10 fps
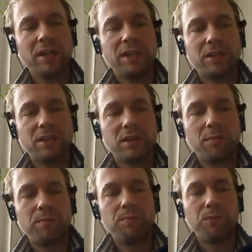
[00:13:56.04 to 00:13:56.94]

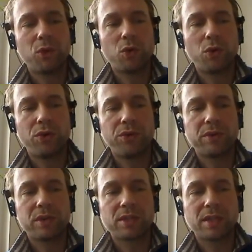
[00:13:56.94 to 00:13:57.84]
Ähm, und
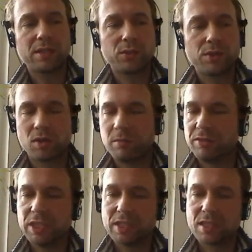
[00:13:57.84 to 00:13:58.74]
das hat sich uns auch immer
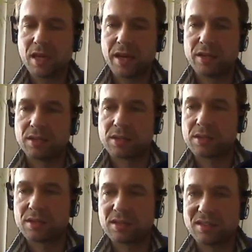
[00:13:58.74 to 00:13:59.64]
wieder gezeigt,
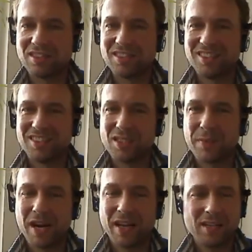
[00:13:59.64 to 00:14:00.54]
dass äh,
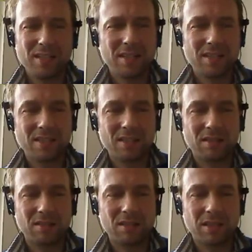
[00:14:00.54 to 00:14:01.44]
zwar einerseits
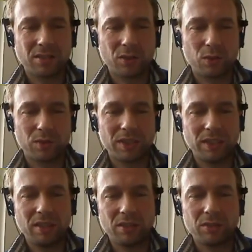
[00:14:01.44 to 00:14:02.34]

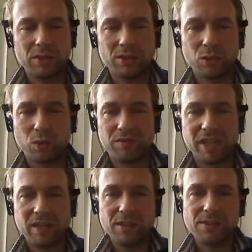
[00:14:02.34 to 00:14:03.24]
Technologien natürlich
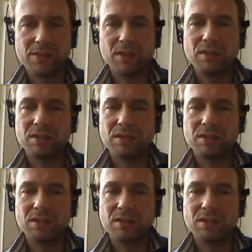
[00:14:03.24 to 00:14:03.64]
notwendig sind.